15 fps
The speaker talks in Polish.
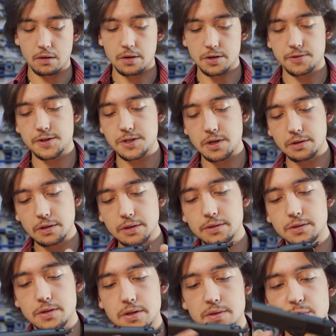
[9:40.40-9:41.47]
Oczywiście nie
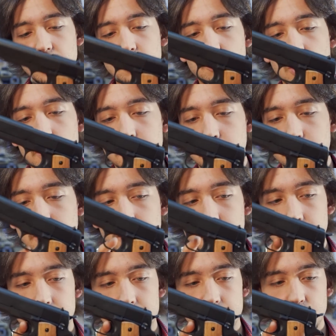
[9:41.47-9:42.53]
licząc manipulatorów takich
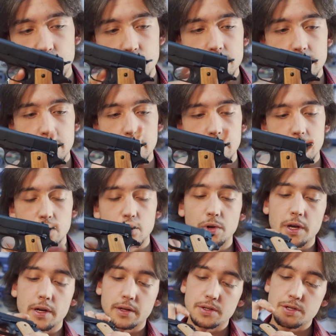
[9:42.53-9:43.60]
jak spust,
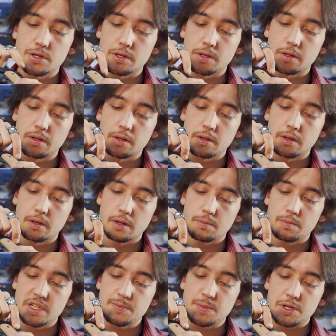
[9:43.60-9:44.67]
kurek czy
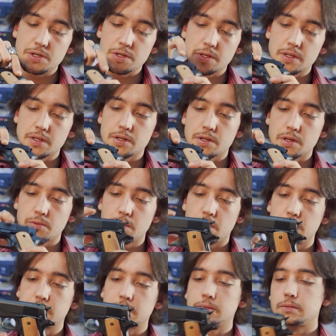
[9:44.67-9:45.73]
bezpiecznik
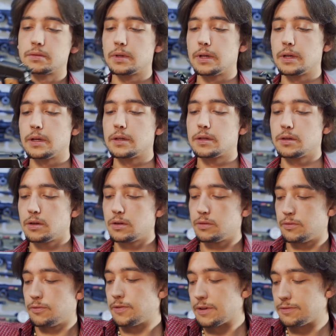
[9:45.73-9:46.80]
skrzydełkowy, to
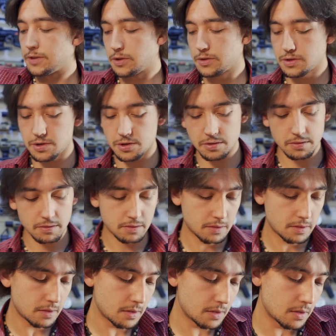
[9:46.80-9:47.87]
wewnątrz
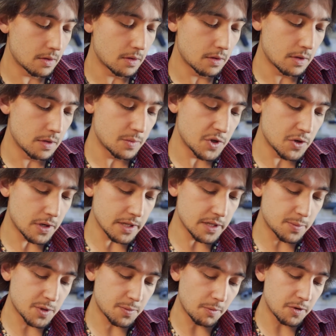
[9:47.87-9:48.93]
przy okazji
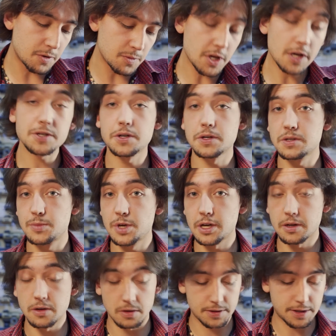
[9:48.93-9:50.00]
przypomnimy jak się rozbiera
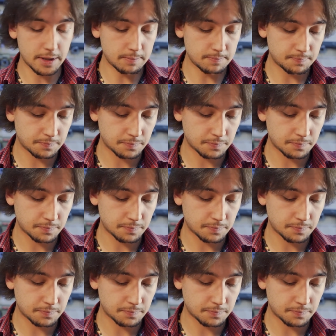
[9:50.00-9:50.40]
kolta.